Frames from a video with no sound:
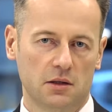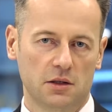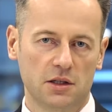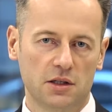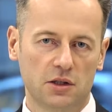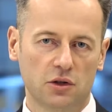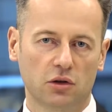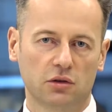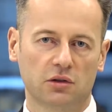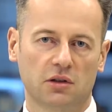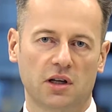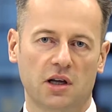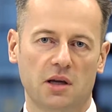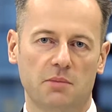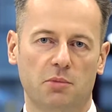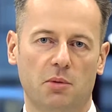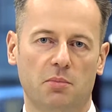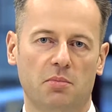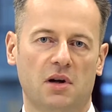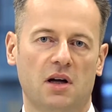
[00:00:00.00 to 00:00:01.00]
istotnej
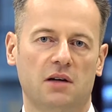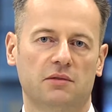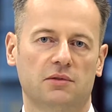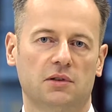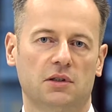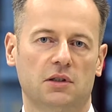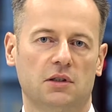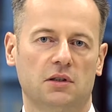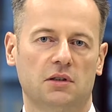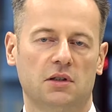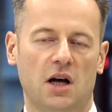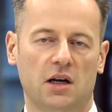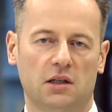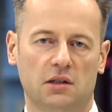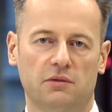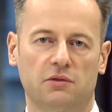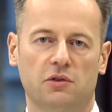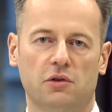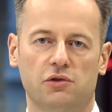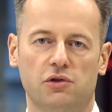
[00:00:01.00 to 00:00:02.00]
poprawy
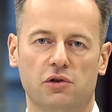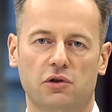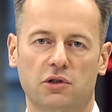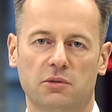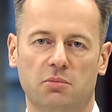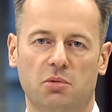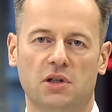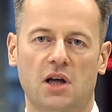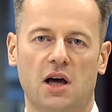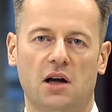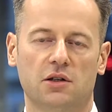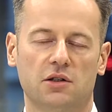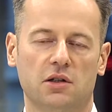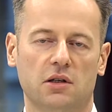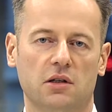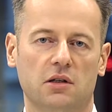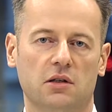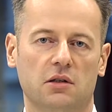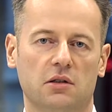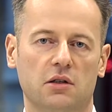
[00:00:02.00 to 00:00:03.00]
aktywności
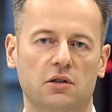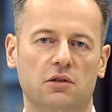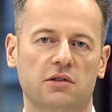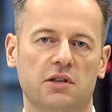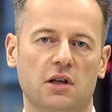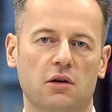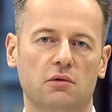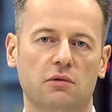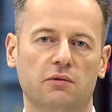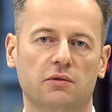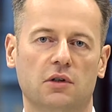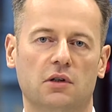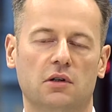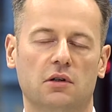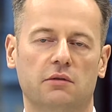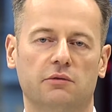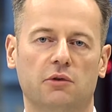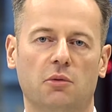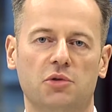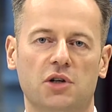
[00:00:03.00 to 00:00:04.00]
gospodarczej i to
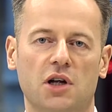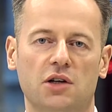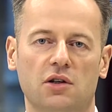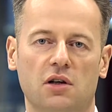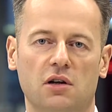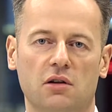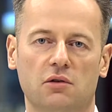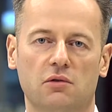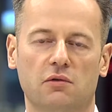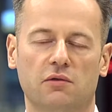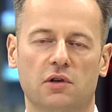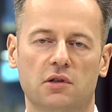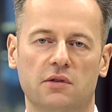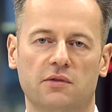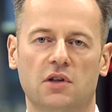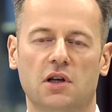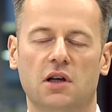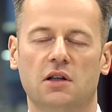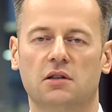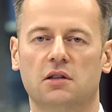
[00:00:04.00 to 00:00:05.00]
zarówno w obszarze rynków
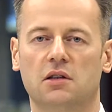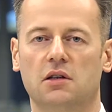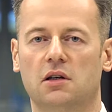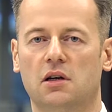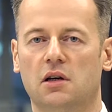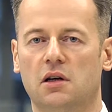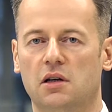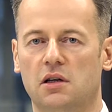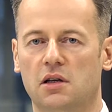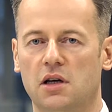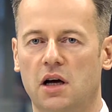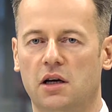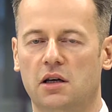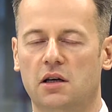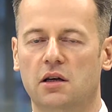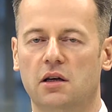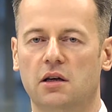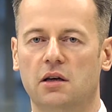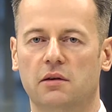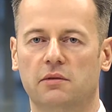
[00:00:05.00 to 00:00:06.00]
rozwiniętych,
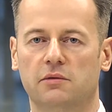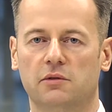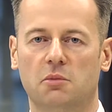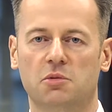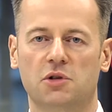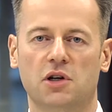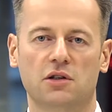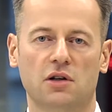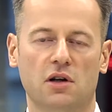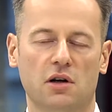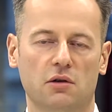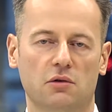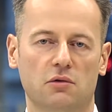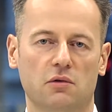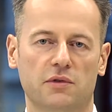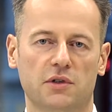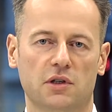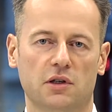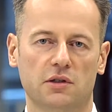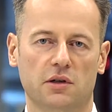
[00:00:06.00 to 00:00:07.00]
jak i w obszarze
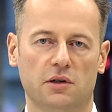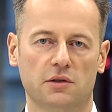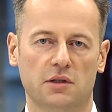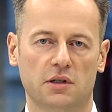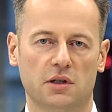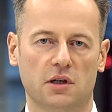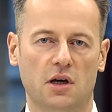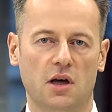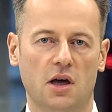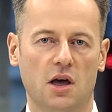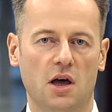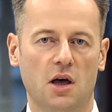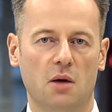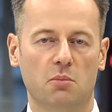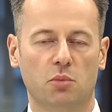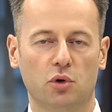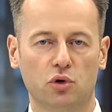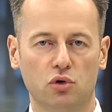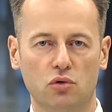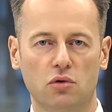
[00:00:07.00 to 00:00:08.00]
rynków wschodzących.
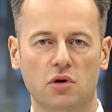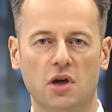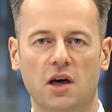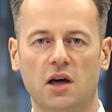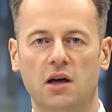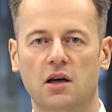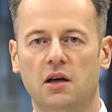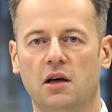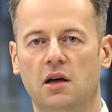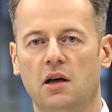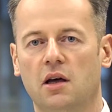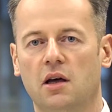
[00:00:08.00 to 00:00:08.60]
Po drugie,